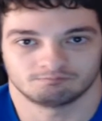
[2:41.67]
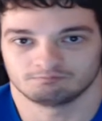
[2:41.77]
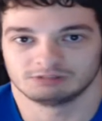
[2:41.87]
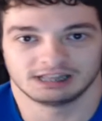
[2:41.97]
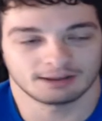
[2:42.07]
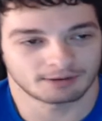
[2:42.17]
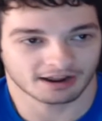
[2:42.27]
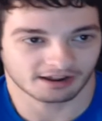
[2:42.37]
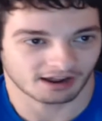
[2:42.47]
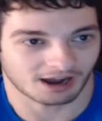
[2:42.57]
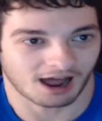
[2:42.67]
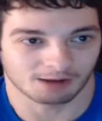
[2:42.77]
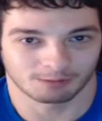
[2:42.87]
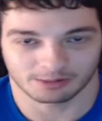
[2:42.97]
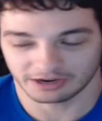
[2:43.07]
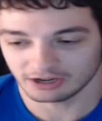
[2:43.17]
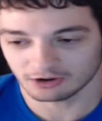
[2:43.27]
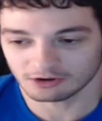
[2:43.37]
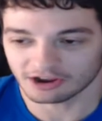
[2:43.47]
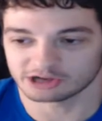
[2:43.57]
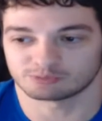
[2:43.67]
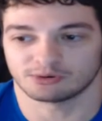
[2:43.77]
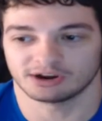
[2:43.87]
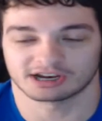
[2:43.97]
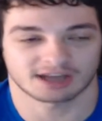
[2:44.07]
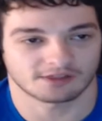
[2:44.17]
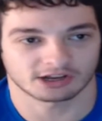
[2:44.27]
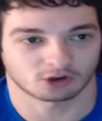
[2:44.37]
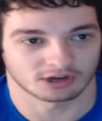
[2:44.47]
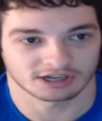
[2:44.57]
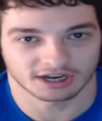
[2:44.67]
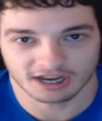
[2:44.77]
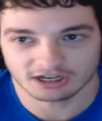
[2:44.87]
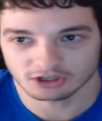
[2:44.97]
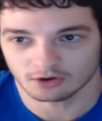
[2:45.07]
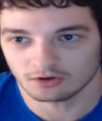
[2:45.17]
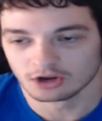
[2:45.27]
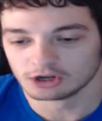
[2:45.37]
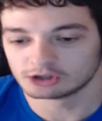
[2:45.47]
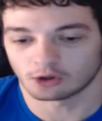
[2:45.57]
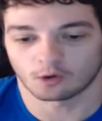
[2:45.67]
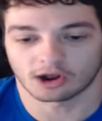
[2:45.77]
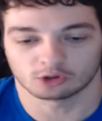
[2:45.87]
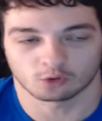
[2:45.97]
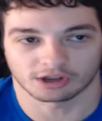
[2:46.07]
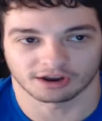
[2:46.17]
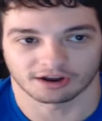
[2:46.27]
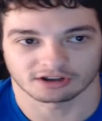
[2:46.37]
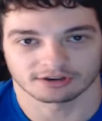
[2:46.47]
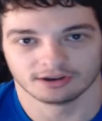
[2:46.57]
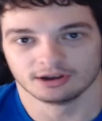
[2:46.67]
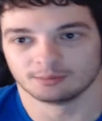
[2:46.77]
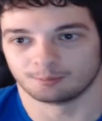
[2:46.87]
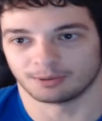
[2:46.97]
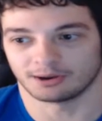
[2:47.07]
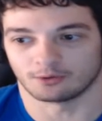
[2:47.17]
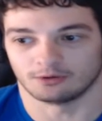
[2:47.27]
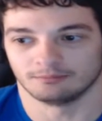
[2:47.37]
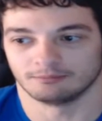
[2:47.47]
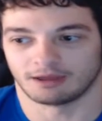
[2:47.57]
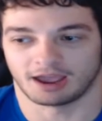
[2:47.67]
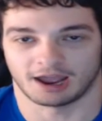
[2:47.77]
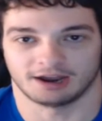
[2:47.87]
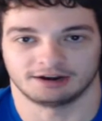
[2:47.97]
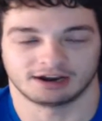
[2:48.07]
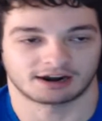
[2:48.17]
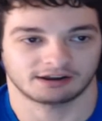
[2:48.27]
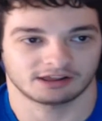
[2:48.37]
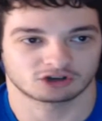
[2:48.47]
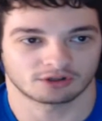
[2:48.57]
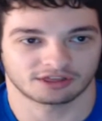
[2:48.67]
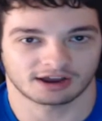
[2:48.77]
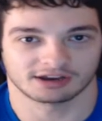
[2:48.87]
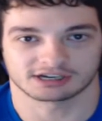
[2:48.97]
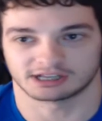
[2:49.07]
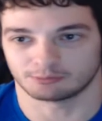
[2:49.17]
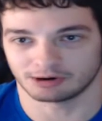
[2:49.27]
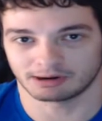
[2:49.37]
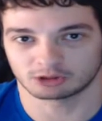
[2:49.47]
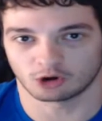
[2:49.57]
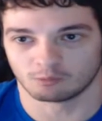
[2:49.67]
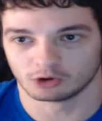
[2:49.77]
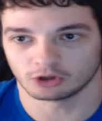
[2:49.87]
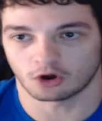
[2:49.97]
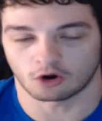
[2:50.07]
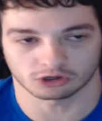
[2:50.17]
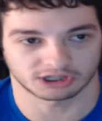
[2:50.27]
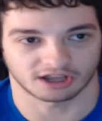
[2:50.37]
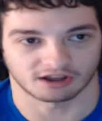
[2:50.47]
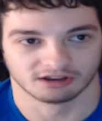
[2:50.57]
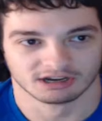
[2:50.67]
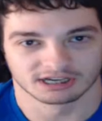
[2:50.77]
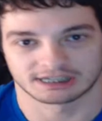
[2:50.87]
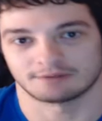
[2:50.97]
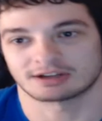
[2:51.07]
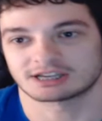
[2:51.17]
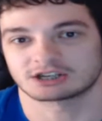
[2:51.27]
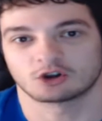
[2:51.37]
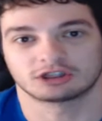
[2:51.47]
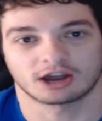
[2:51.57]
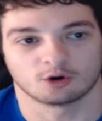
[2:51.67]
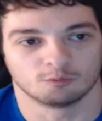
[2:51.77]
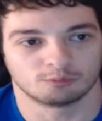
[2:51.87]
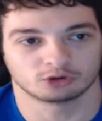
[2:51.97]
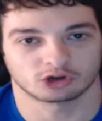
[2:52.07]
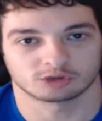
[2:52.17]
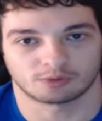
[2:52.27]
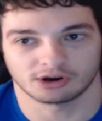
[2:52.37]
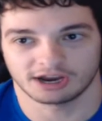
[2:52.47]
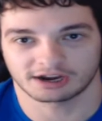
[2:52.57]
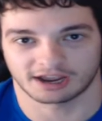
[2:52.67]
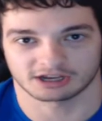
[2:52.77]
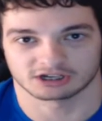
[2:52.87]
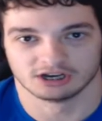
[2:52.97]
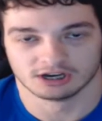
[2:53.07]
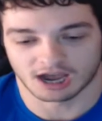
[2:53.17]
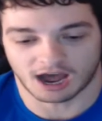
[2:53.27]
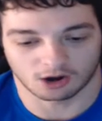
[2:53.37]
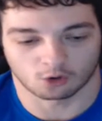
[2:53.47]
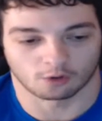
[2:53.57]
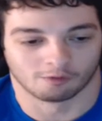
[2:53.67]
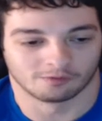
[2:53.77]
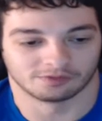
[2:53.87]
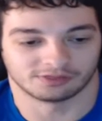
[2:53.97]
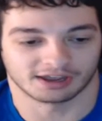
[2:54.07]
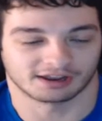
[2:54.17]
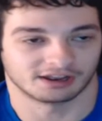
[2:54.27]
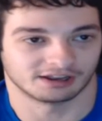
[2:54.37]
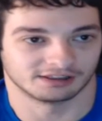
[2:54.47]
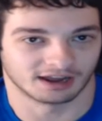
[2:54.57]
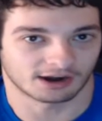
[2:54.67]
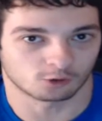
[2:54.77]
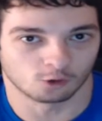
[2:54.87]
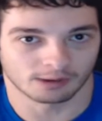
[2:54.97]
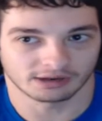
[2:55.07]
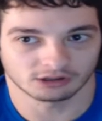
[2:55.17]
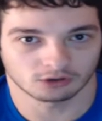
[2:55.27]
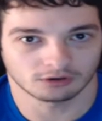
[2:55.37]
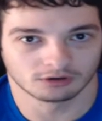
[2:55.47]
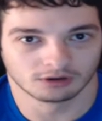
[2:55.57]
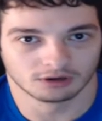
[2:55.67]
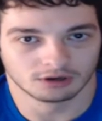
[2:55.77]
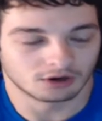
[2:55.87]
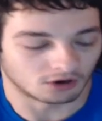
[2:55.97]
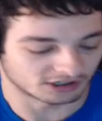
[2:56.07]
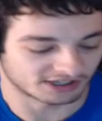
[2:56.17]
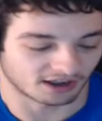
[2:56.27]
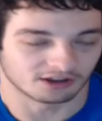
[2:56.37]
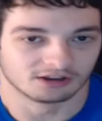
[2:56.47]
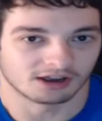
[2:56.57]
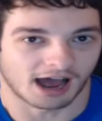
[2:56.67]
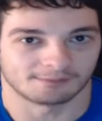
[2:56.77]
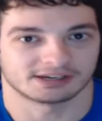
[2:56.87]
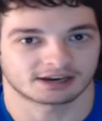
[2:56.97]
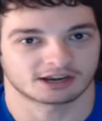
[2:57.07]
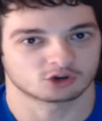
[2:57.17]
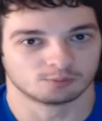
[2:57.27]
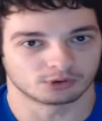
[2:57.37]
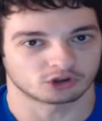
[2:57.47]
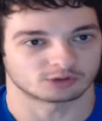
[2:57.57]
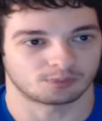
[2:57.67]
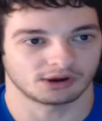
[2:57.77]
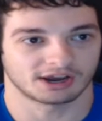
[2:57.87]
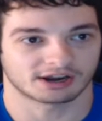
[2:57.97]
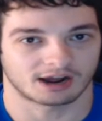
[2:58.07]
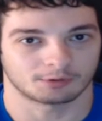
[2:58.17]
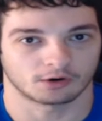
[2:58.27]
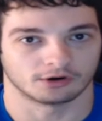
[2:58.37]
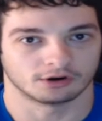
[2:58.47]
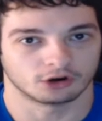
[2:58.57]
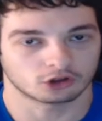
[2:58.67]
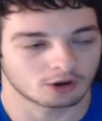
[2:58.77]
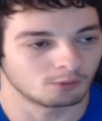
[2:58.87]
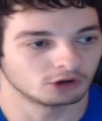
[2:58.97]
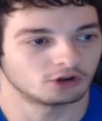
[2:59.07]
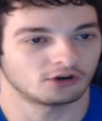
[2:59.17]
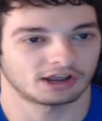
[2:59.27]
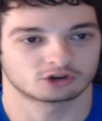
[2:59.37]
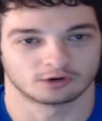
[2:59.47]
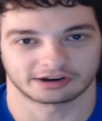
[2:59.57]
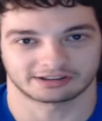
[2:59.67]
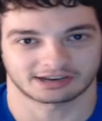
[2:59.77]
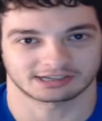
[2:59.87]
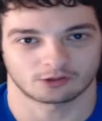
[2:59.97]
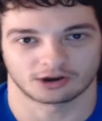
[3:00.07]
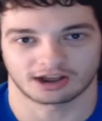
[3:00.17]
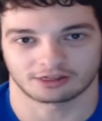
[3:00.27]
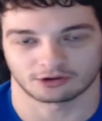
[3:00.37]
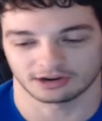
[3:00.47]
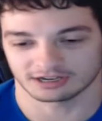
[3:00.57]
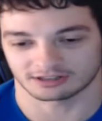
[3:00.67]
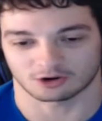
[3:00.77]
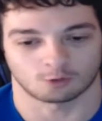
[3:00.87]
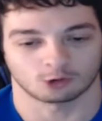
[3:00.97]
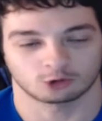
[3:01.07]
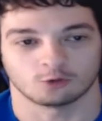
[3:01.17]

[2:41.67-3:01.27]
libre albedrío, spoilers a diestro y siniestro, todo lo que tú quieras. Pero en las redes sociales, que te puede ver todo el mundo, hostia, si vas a soltar un puto spoiler, que es algo del argumento, hostia, avisa que es un puto spoiler, cabrón. No todo el mundo es un retrasado negacionista como